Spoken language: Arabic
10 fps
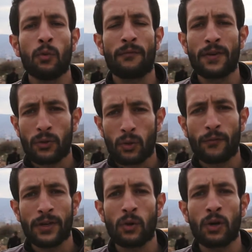وفي ظروف
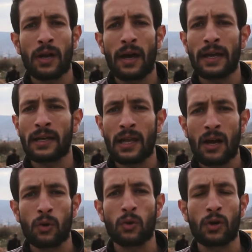أخرى
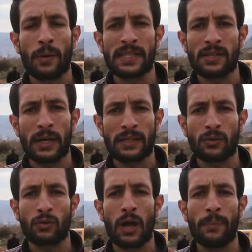إغلاق القرى بالسواتر
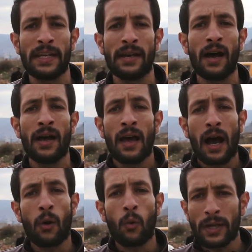الترابية
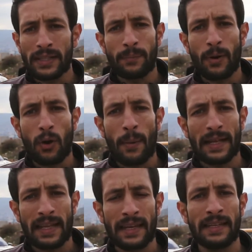أو وضع
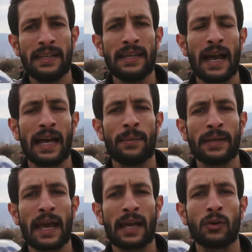بوابات حديدية على
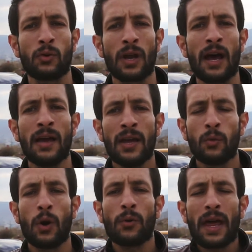مداخل القرى
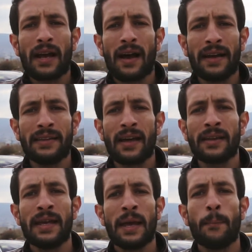وهناك أيضا
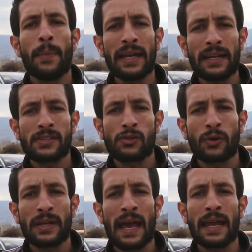منع
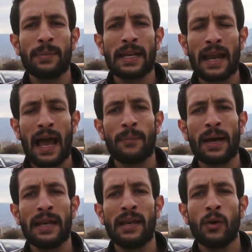السكان من
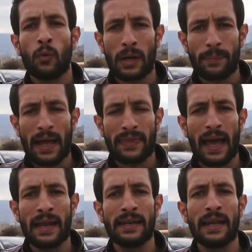العمل والبحث
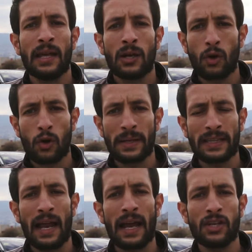عن لقمة
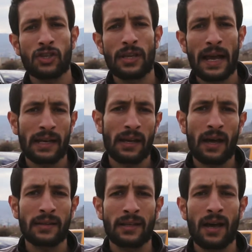العيش داخل الخط